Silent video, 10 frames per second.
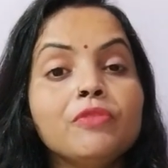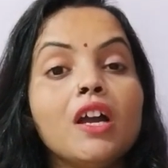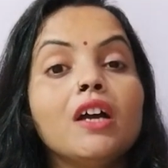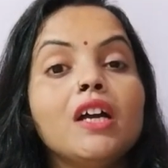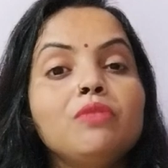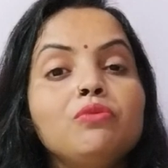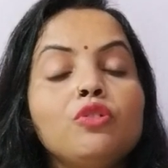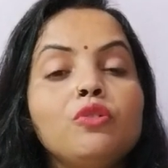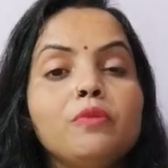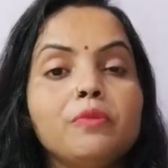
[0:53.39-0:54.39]
अगर
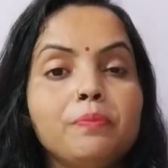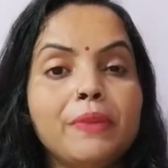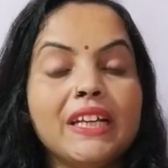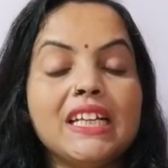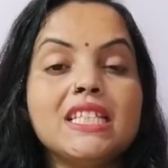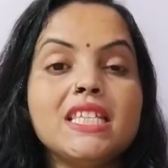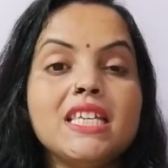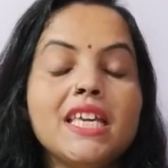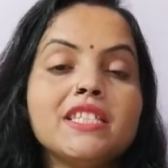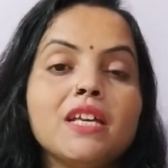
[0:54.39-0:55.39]
वो प्रेगनेंसी
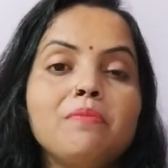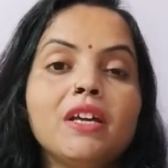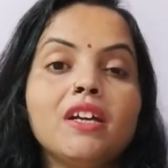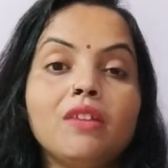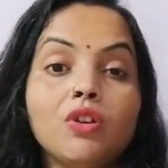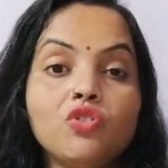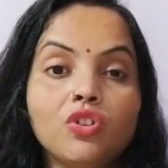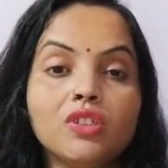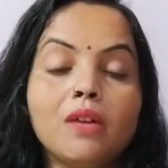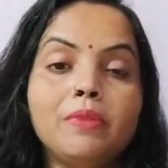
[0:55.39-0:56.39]
के समय करवा
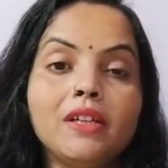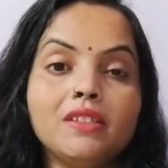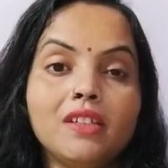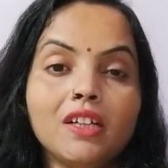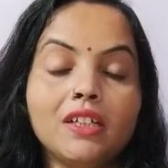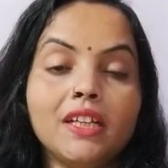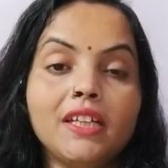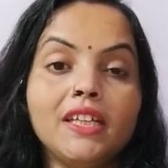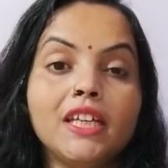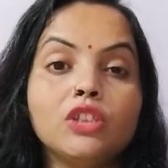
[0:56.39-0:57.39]
चौथ का व्रत रख
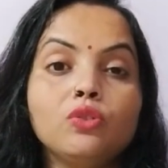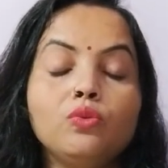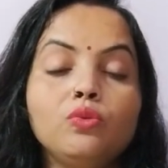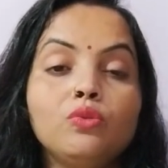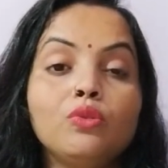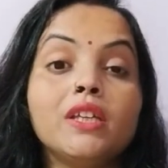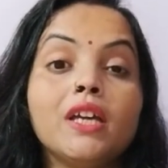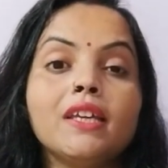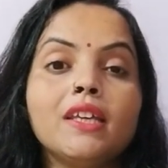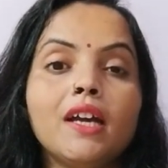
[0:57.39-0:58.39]
रही हैं तो उनको क्या
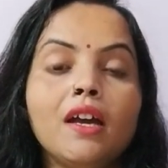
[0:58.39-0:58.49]
क्या